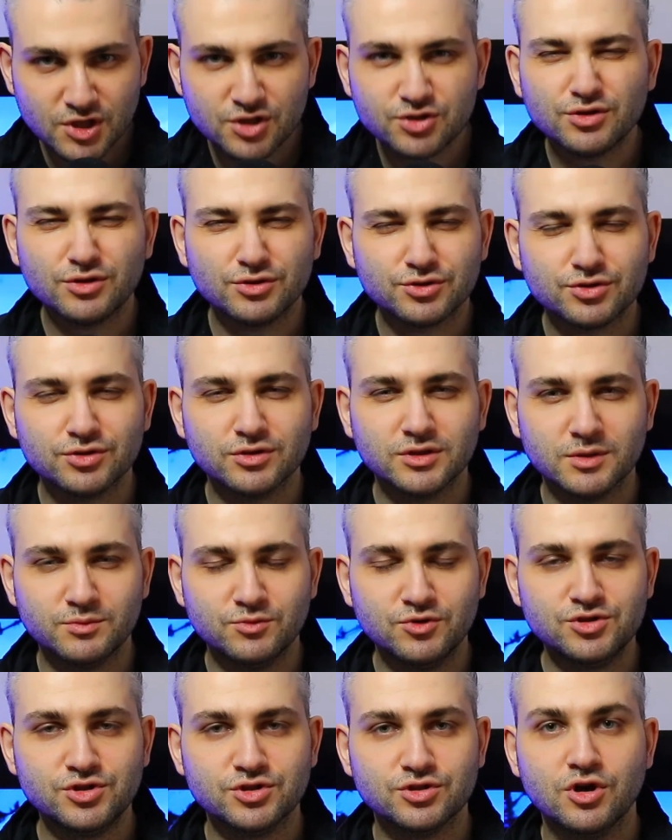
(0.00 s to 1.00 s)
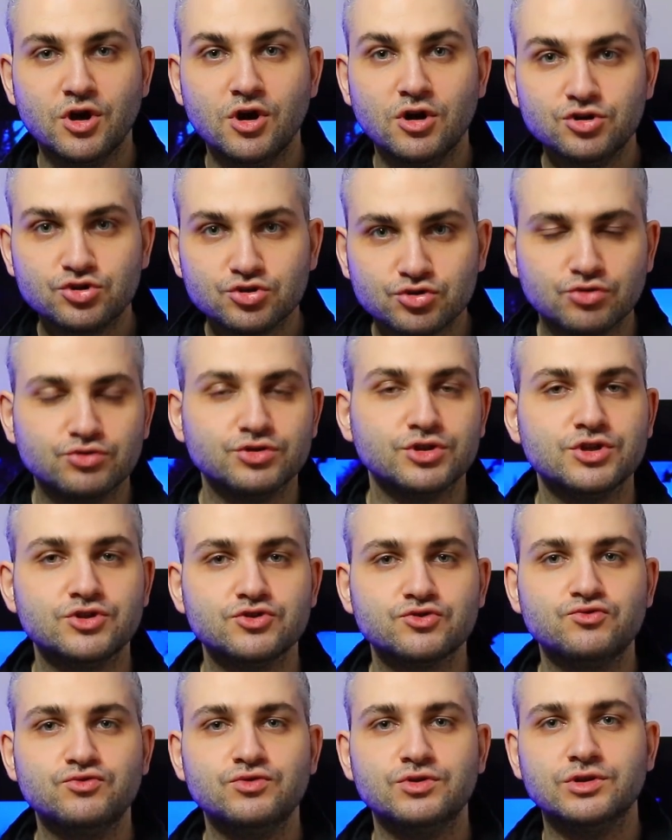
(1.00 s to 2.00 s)
что он что-то может, что он
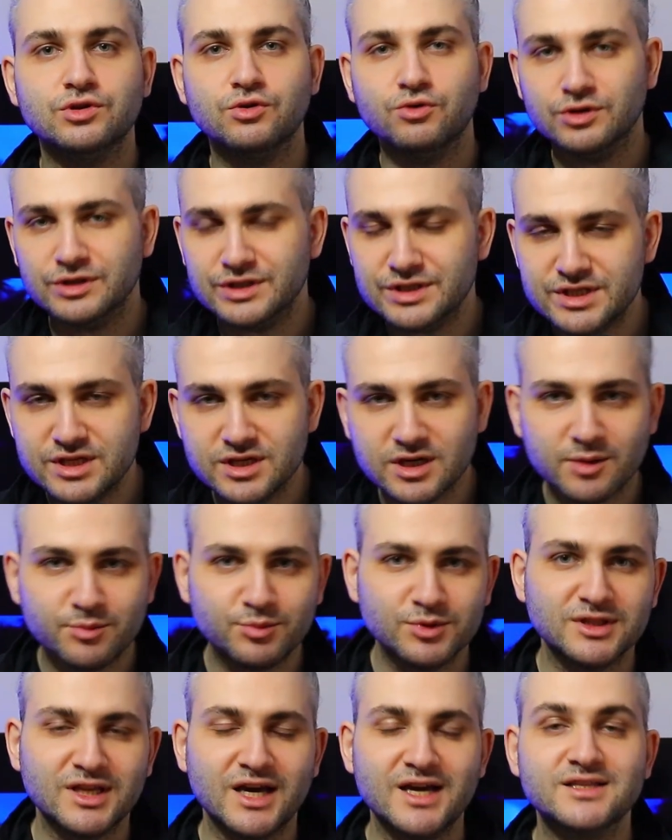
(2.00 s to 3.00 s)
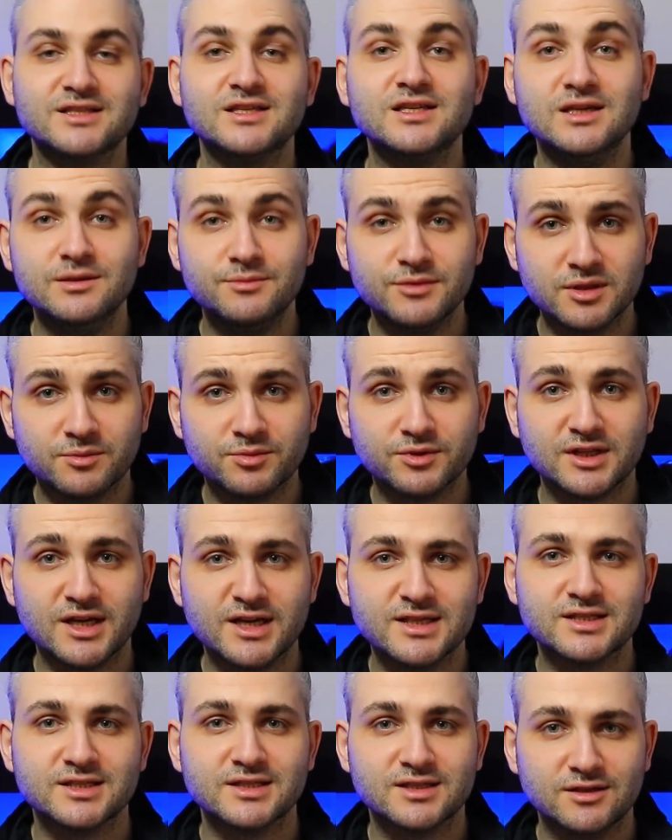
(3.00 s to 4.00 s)
рискует, он тихо пытается, и именно
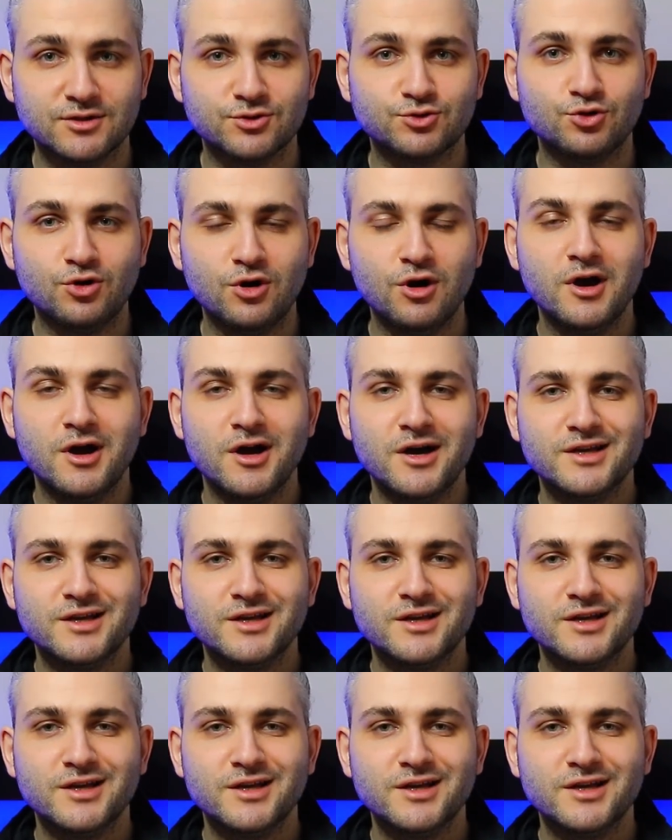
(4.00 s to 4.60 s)
пытается сделать то,